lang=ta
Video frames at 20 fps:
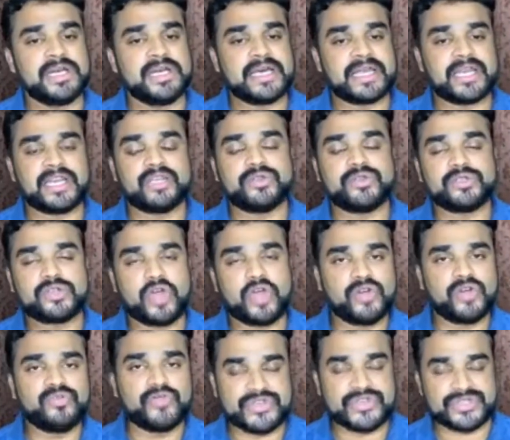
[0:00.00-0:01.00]
ரெண்டாவது
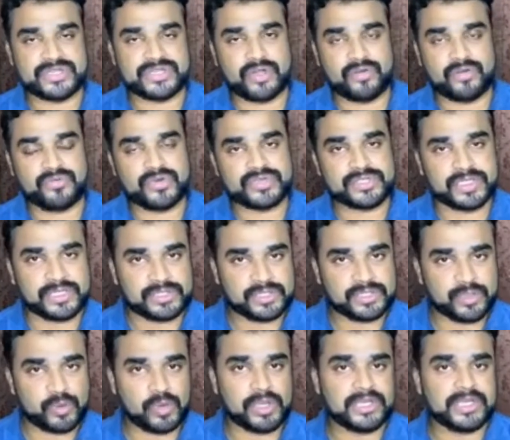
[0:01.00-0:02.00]
கான்வர்ஸ்
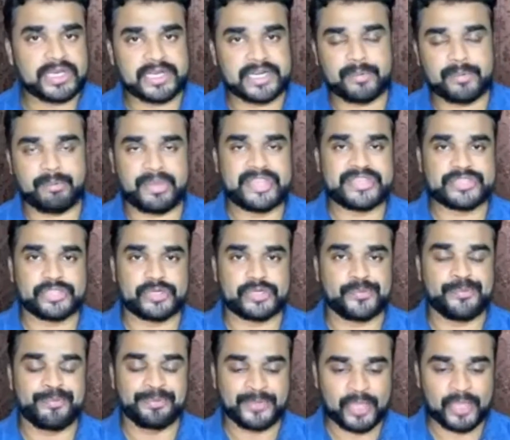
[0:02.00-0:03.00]
கான்வர்ஸ்ங்கிறது குழந்தைக்கிட்ட
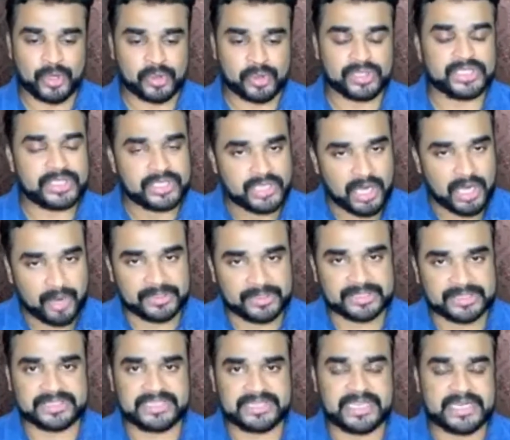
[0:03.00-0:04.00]
பேசணும் குழந்தைக்கிட்ட
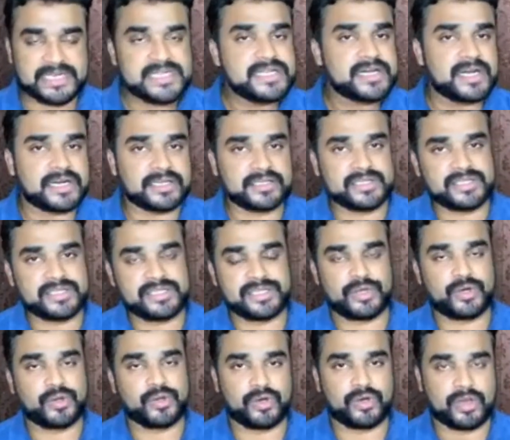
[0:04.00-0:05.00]
அமர்ந்து என்ன
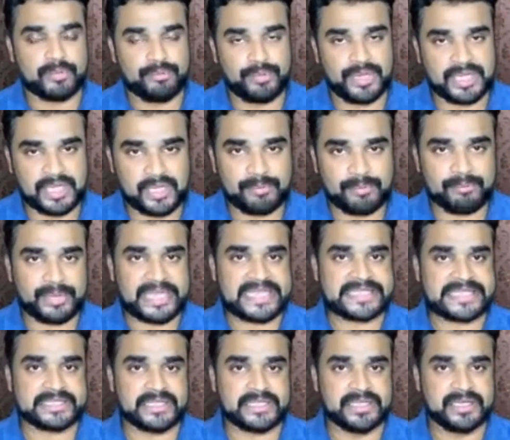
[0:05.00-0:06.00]
நடந்துச்சுங்கிறத நம்பிக்கையாக
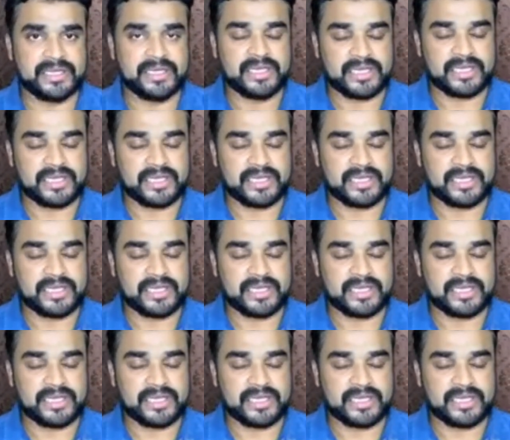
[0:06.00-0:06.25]
பேசி